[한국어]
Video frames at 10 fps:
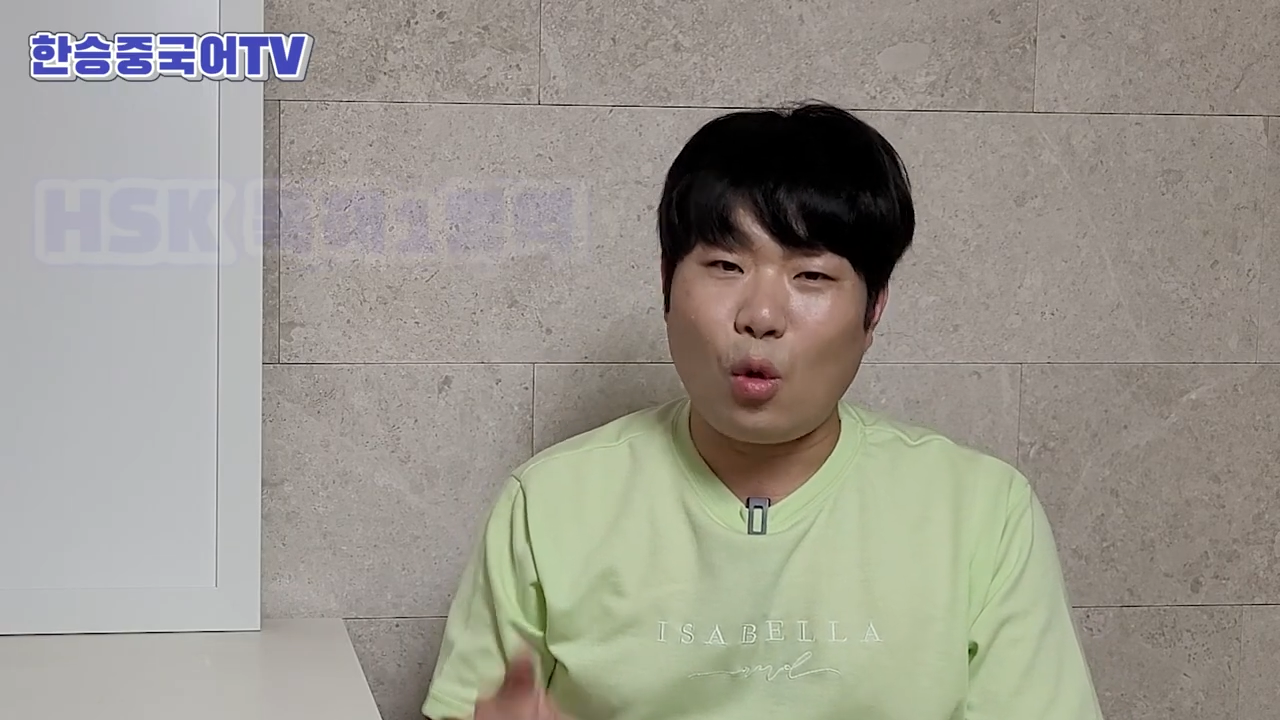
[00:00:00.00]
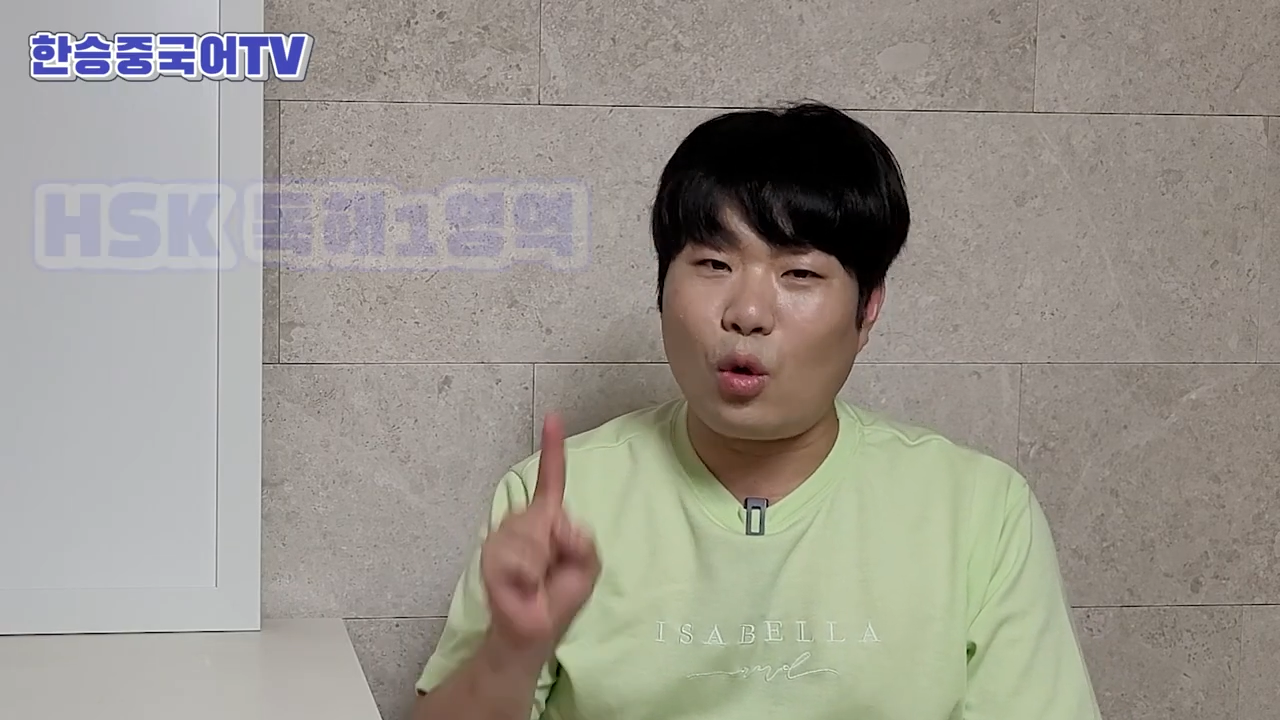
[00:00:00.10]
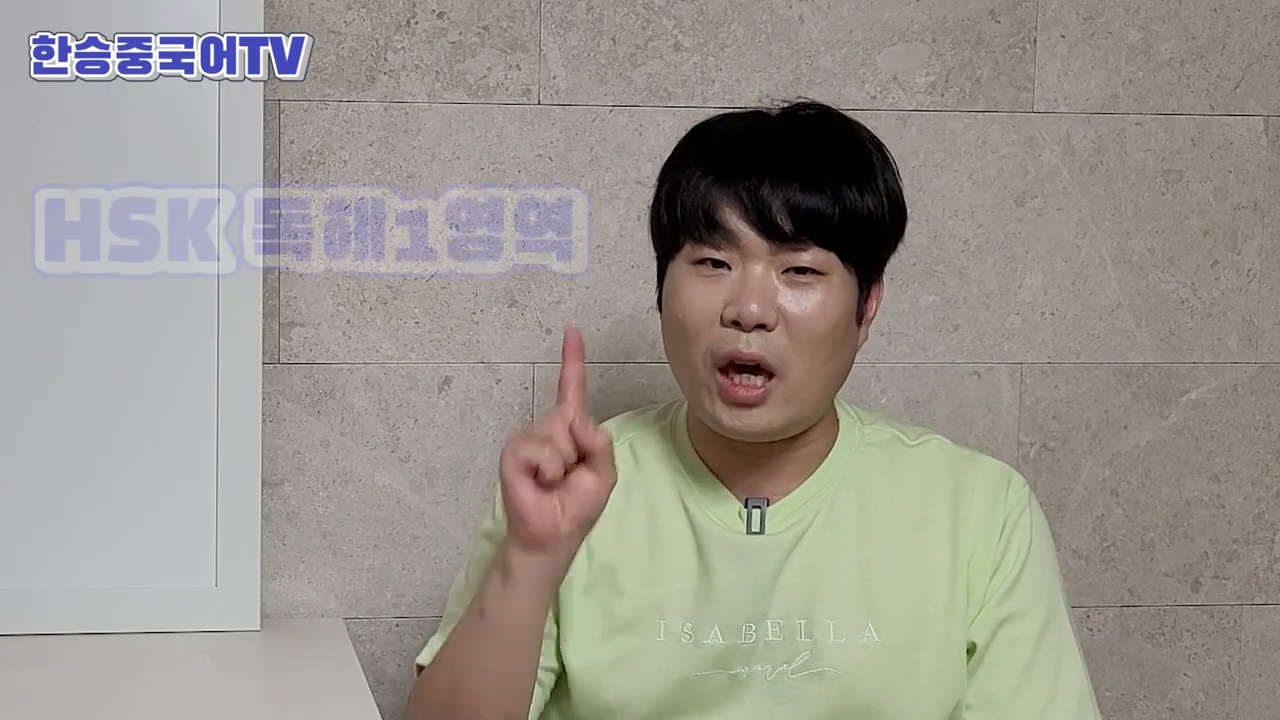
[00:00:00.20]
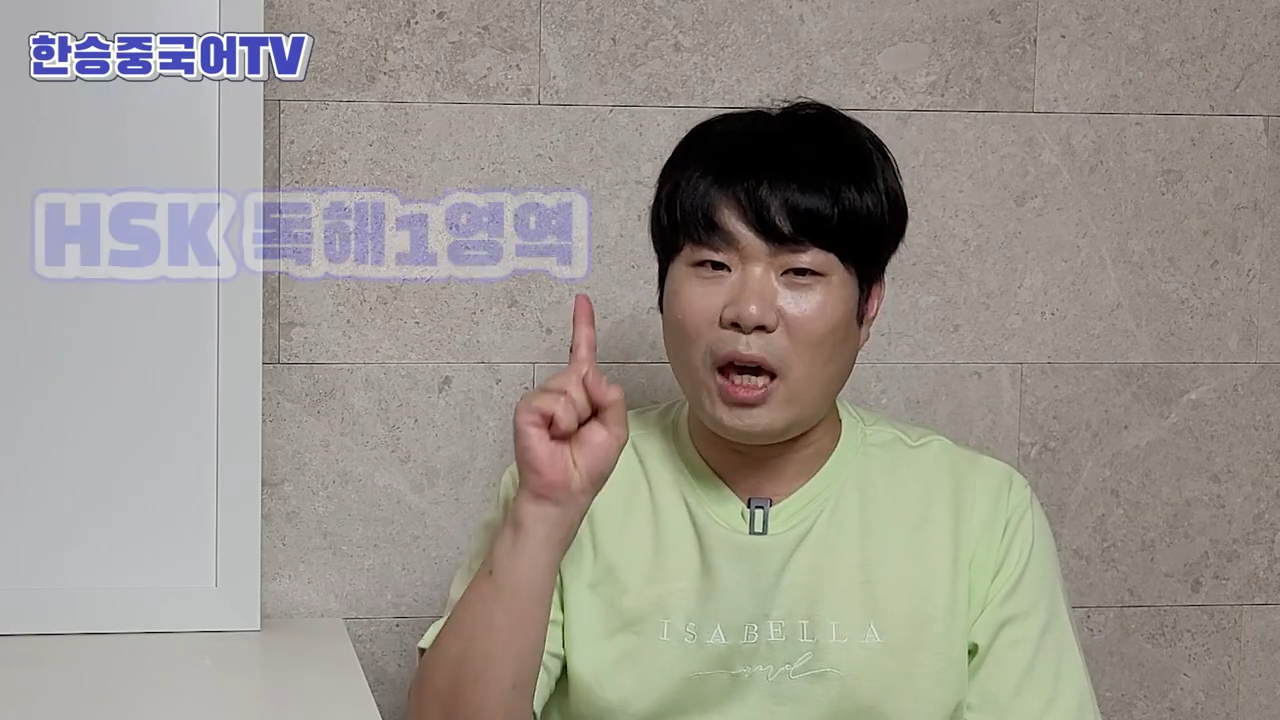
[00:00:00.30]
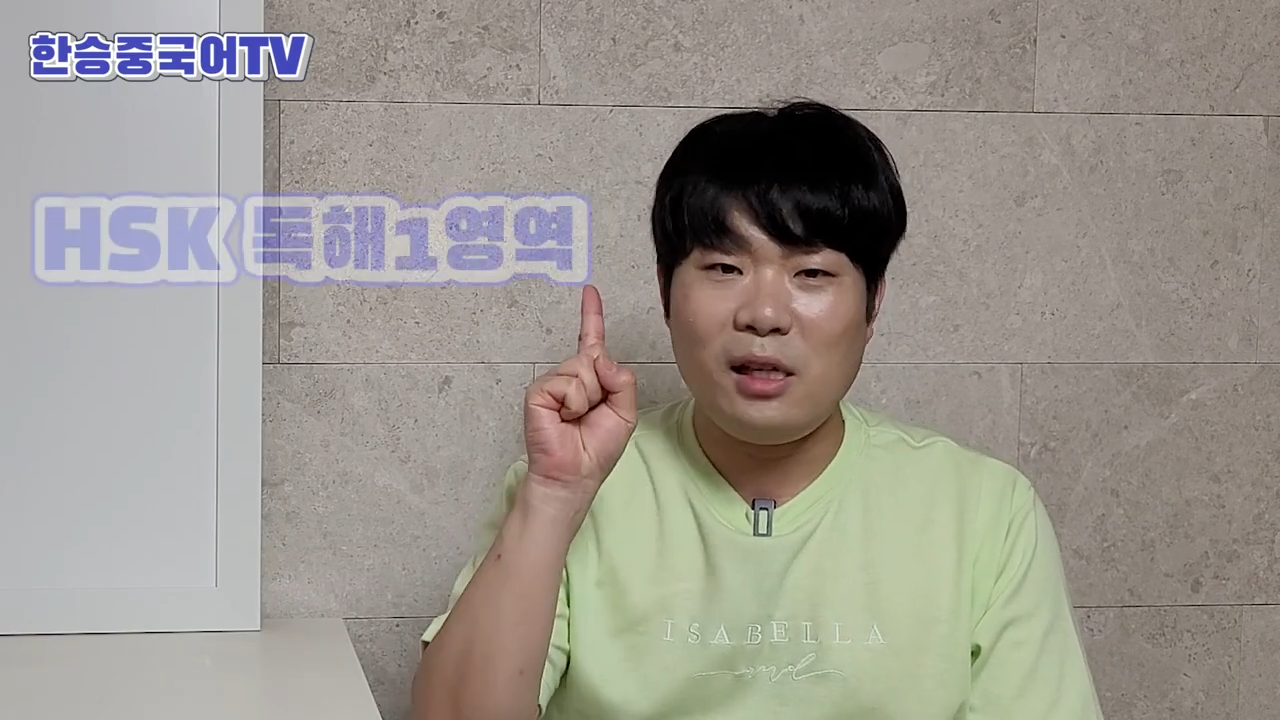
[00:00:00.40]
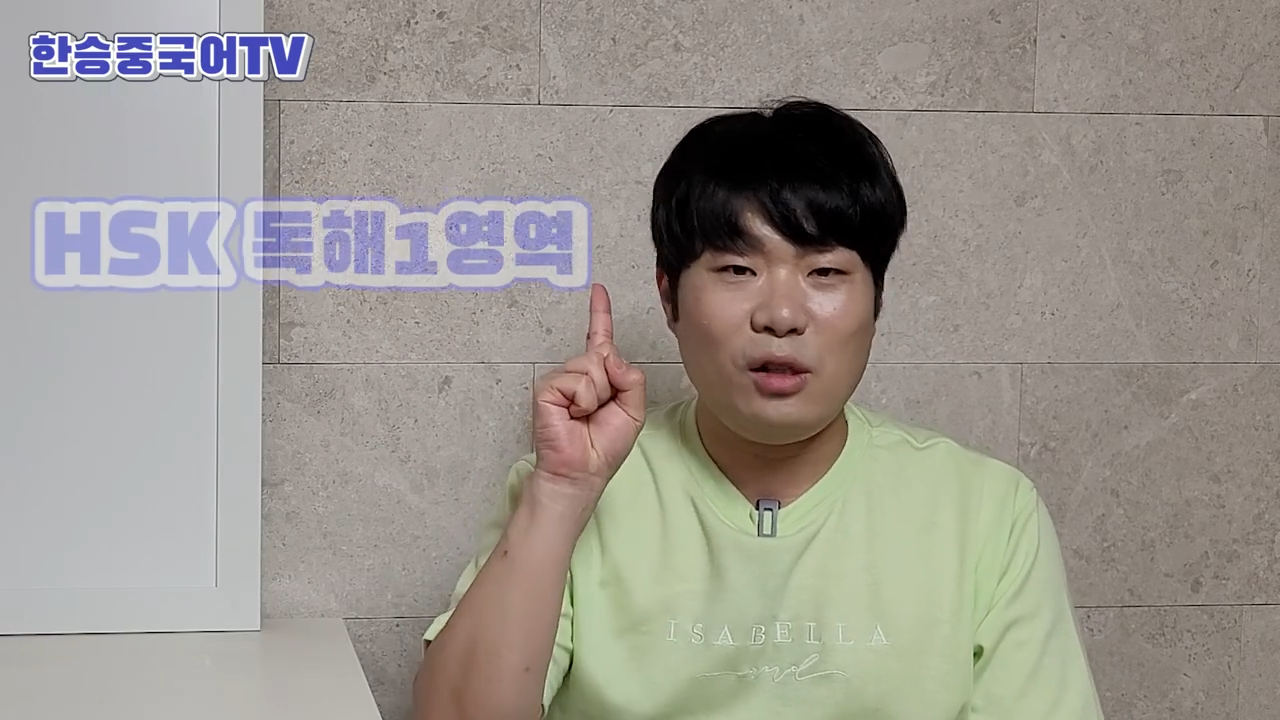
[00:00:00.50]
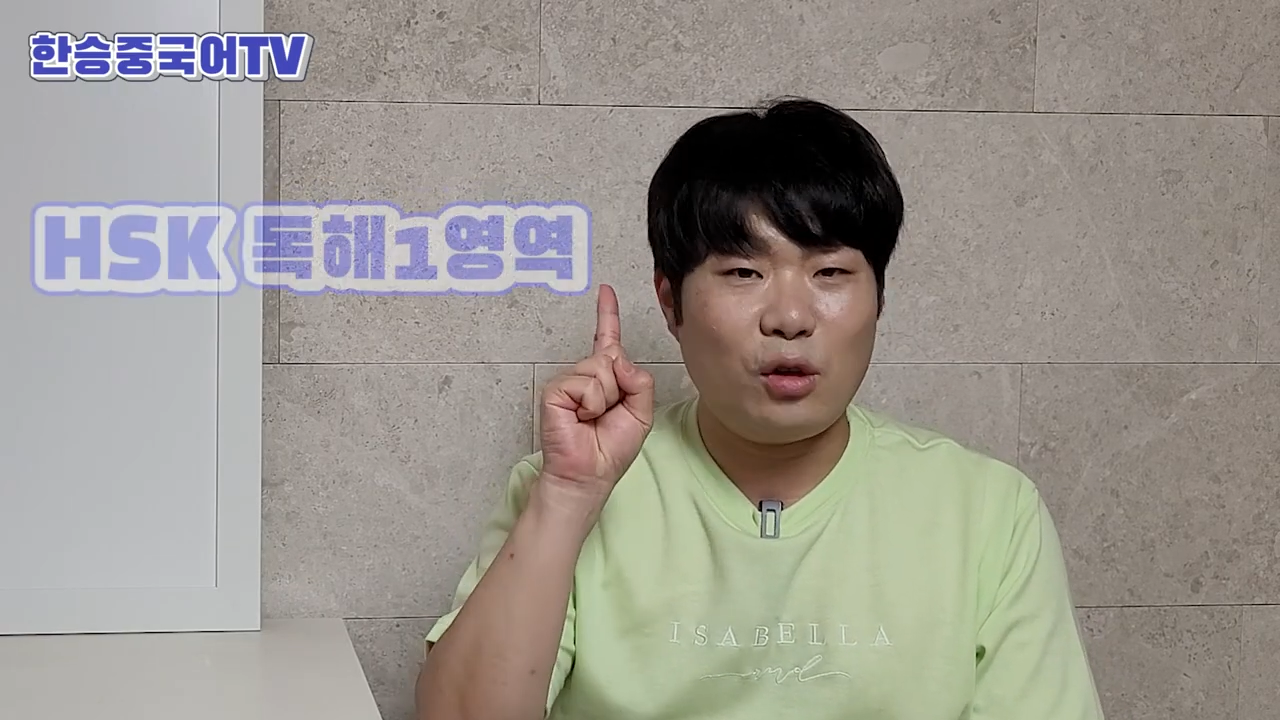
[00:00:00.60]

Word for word: 독해일